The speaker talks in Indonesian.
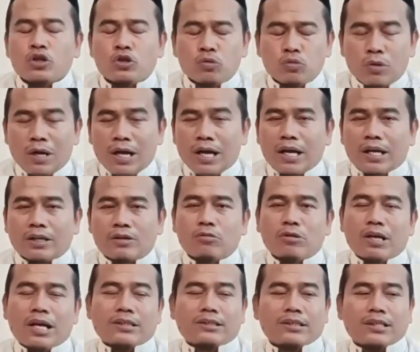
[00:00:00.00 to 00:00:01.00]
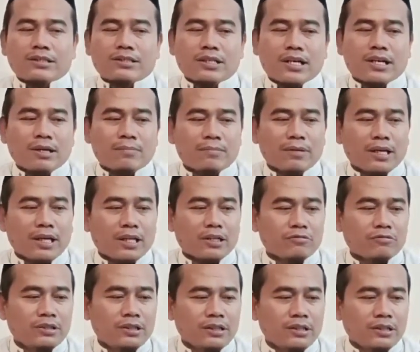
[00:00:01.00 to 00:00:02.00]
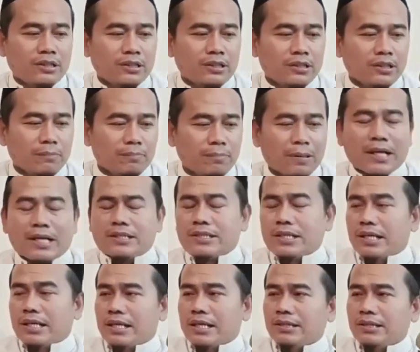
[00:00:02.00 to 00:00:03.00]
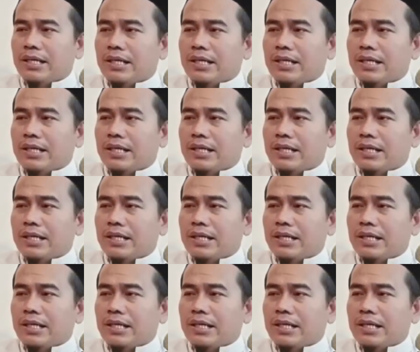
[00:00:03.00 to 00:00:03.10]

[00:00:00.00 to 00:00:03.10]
Dua, Al-Quran terjaga melalui pengajaran.